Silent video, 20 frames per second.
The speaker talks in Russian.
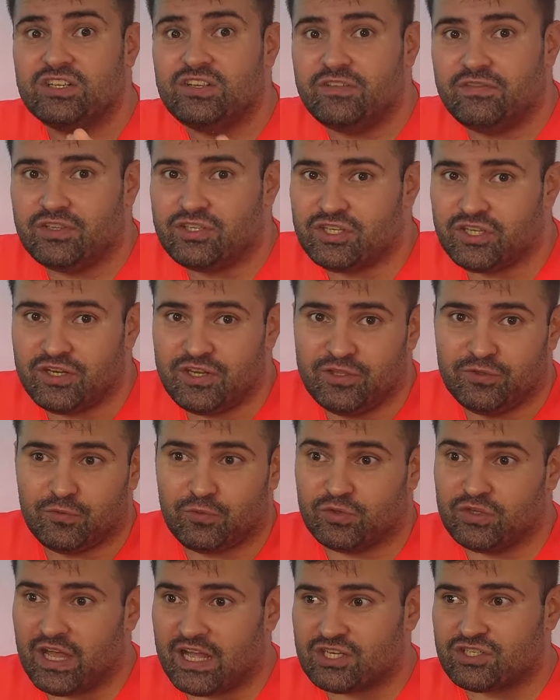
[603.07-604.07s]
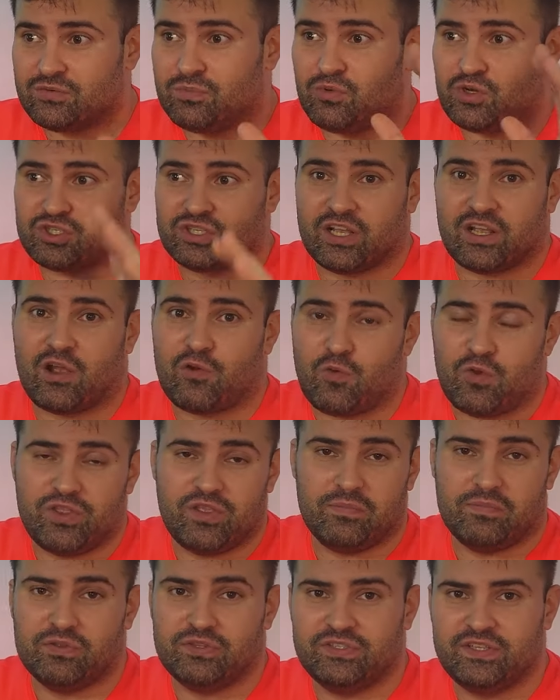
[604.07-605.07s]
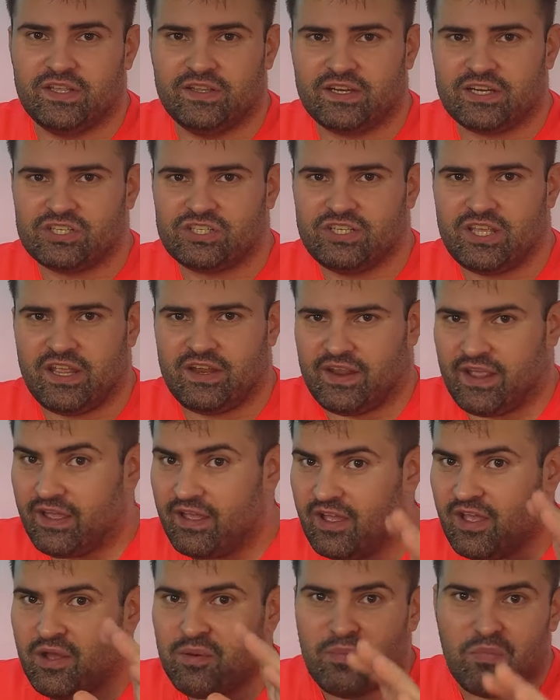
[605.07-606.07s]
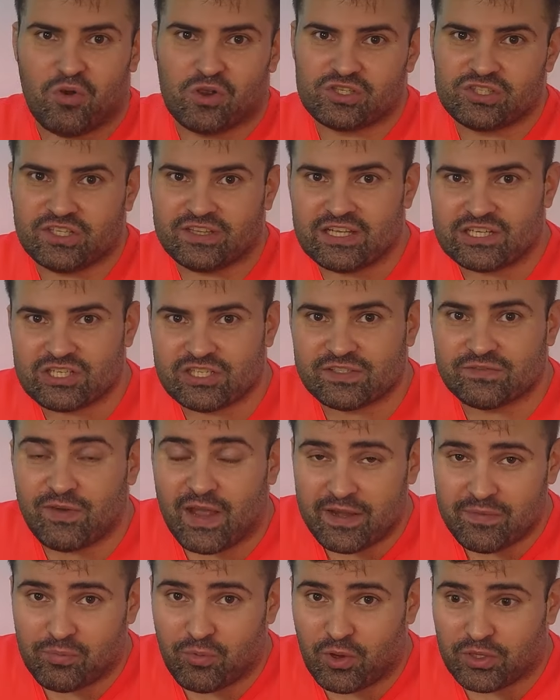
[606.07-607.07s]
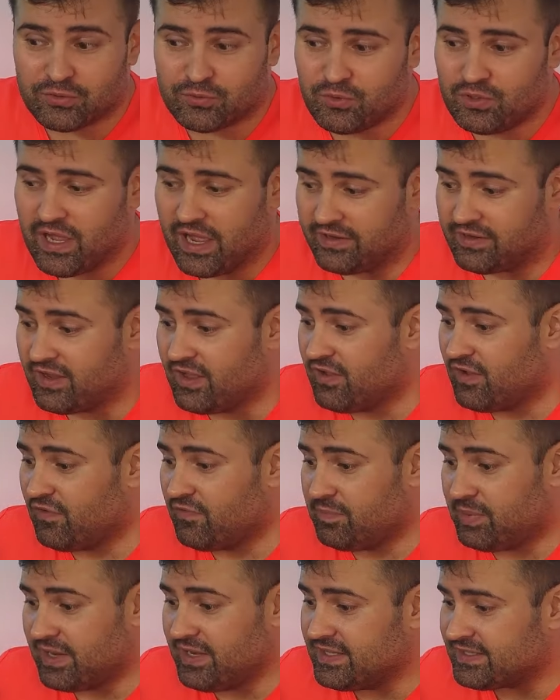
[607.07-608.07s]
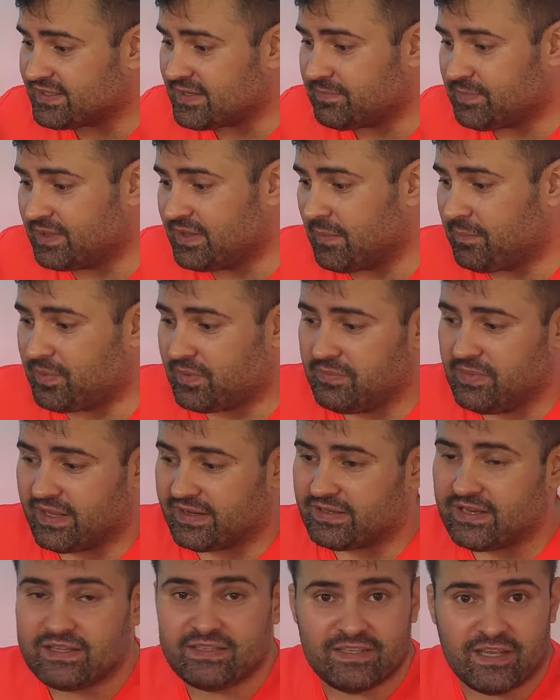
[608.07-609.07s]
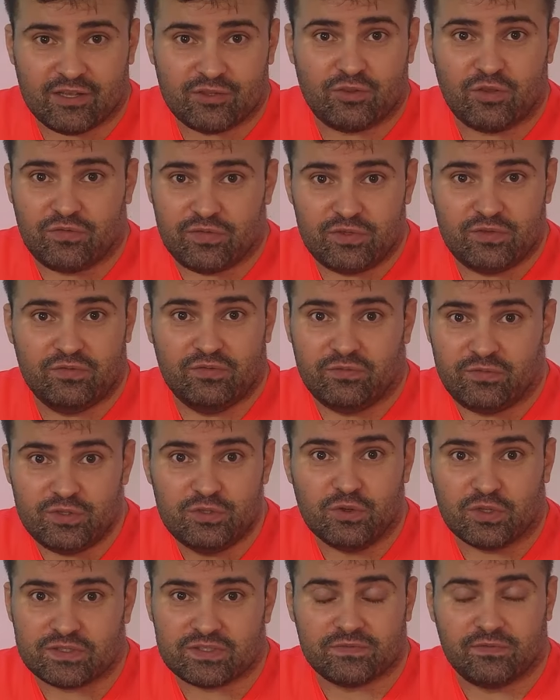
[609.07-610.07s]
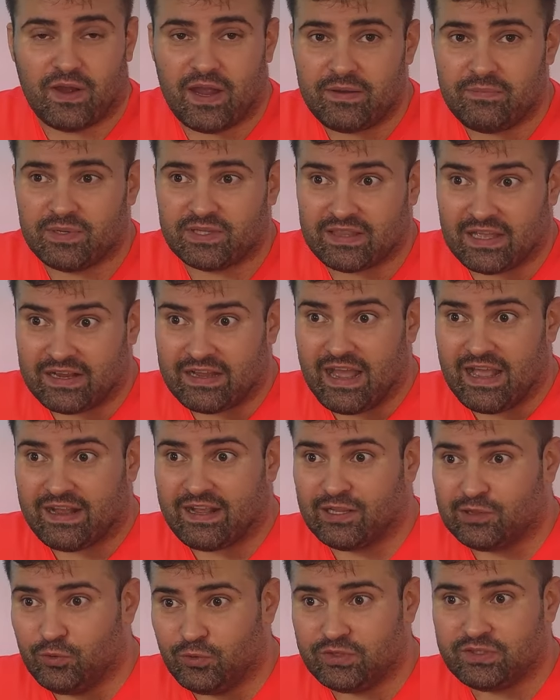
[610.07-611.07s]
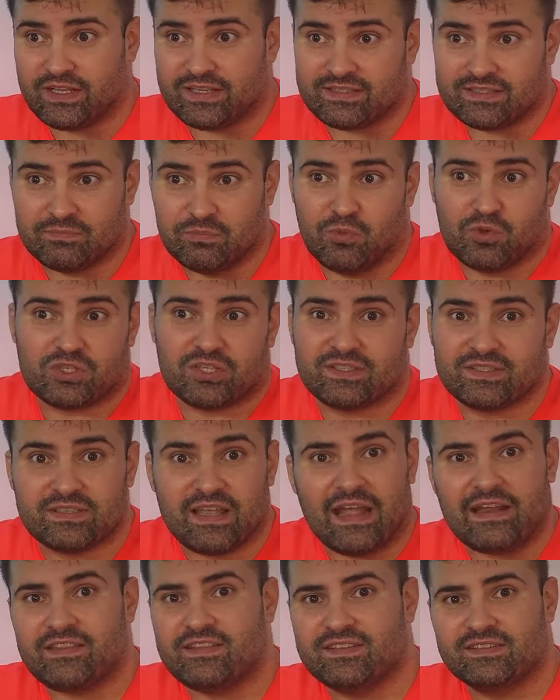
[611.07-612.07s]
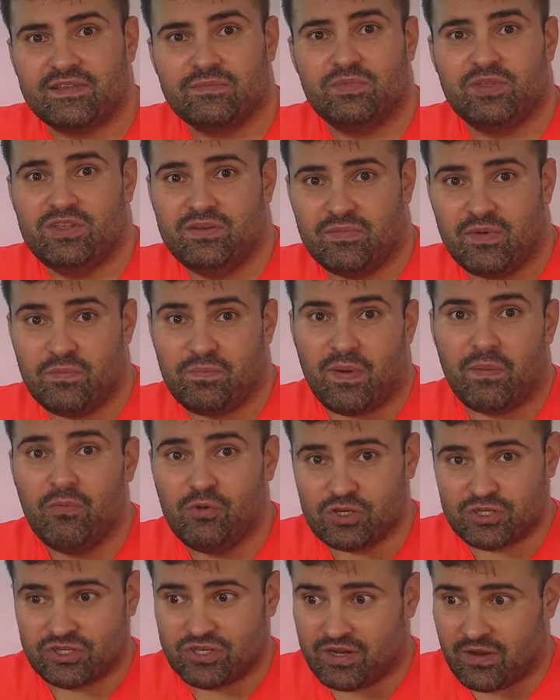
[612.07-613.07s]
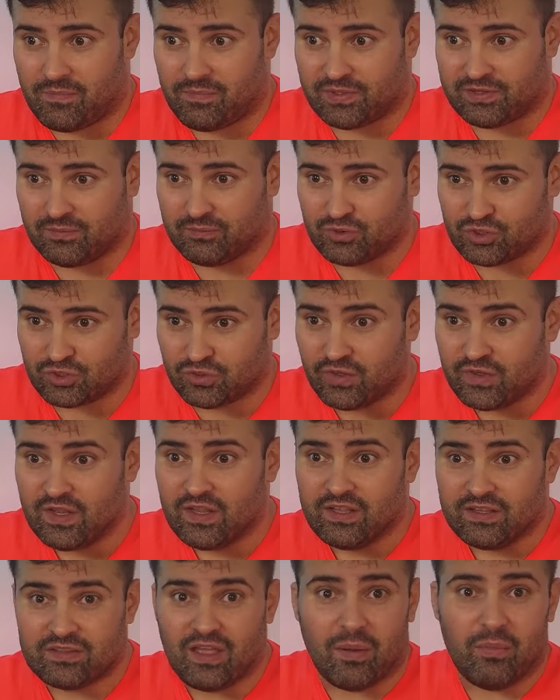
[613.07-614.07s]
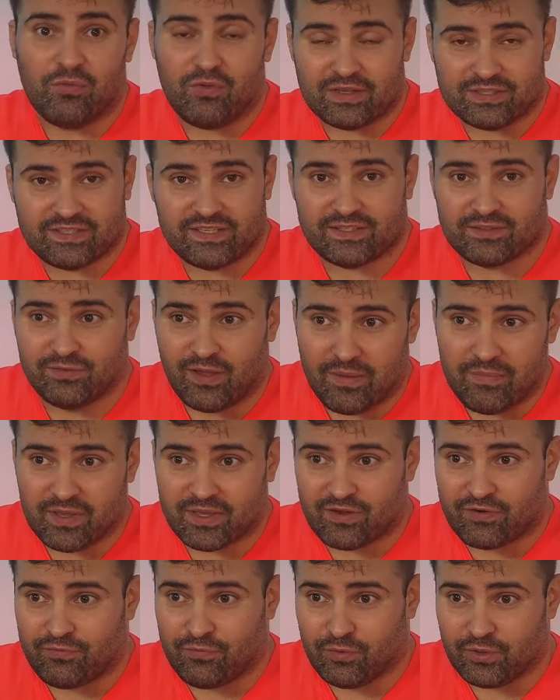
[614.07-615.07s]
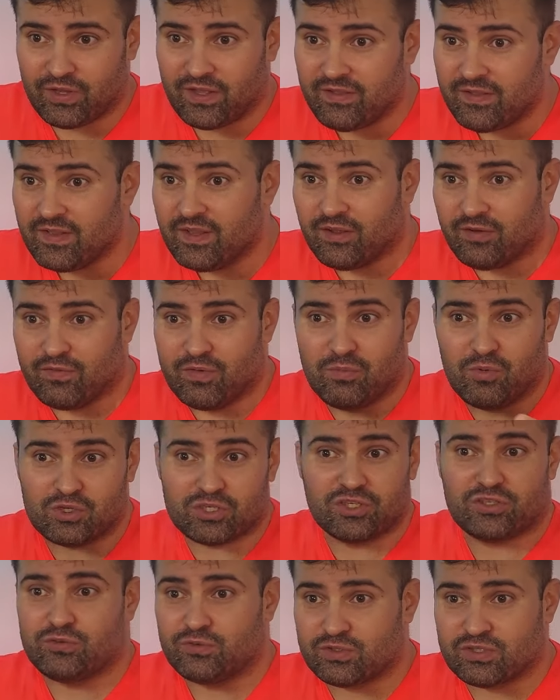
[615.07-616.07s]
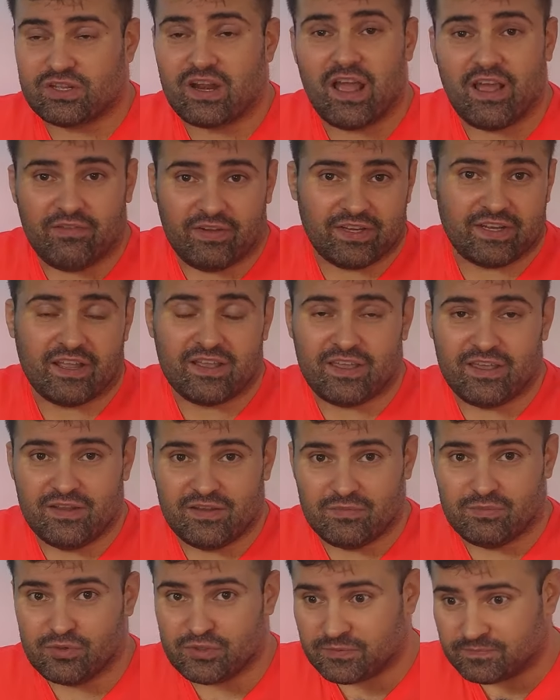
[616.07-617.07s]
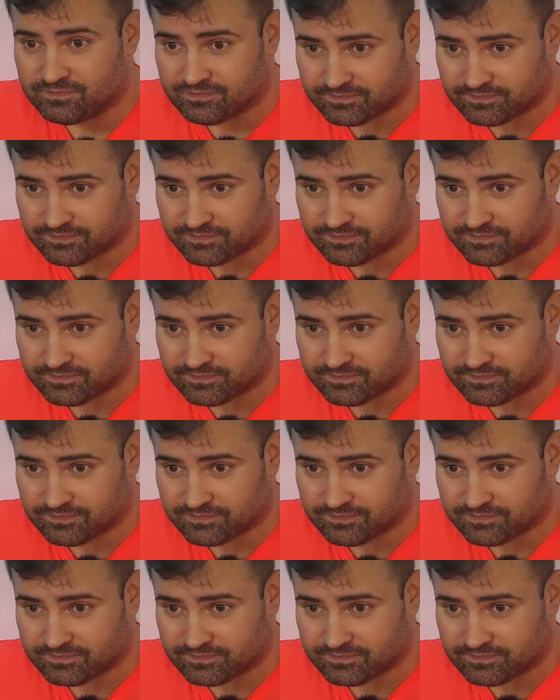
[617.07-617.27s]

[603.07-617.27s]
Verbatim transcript: не вечеринку, даже можно какой-нибудь день рождения, можно даже свадьбу отгулять. В принципе, например, для тех, кто ведет свадьбы, такая колонка с может стать незаменимым помощником, потому что там у вас есть два микрофона, вы можете устраивать какие-нибудь